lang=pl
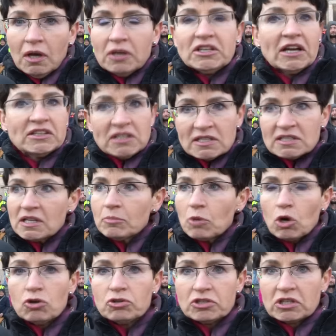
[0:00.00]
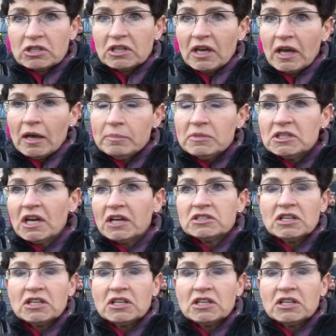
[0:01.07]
Ja nie jestem rolnikiem, ja